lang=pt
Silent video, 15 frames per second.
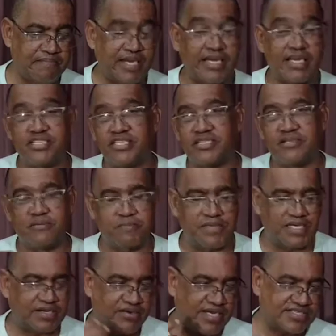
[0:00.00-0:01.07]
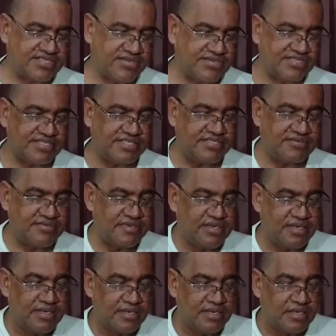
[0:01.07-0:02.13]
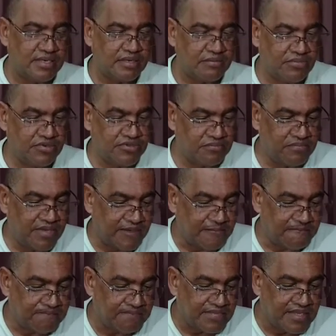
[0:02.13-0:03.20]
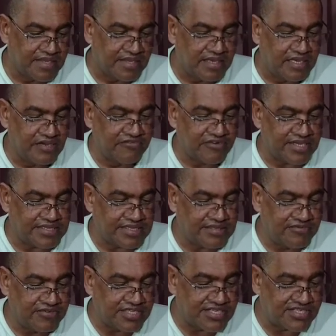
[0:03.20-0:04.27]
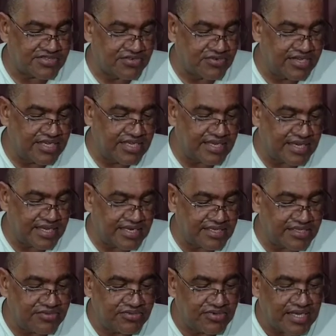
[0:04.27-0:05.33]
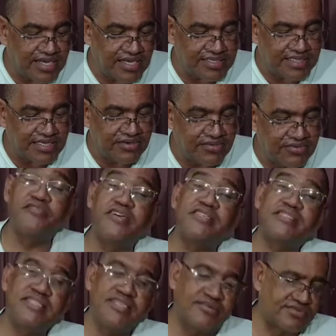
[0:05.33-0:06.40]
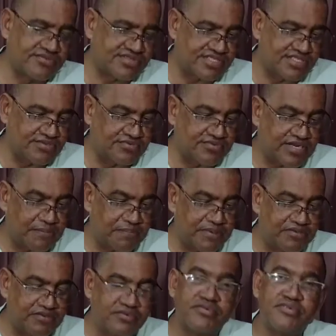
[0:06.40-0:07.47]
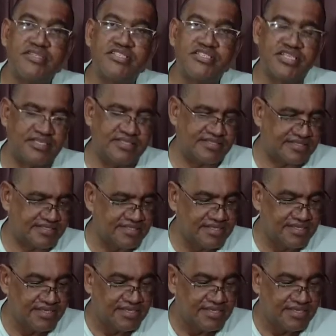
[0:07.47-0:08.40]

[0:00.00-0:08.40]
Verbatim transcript: para que a gente não perca o raciocínio. Muito bem, eu vou, vou transcorrer a leitura até o versículo 5 do capítulo 1 de Gênesis,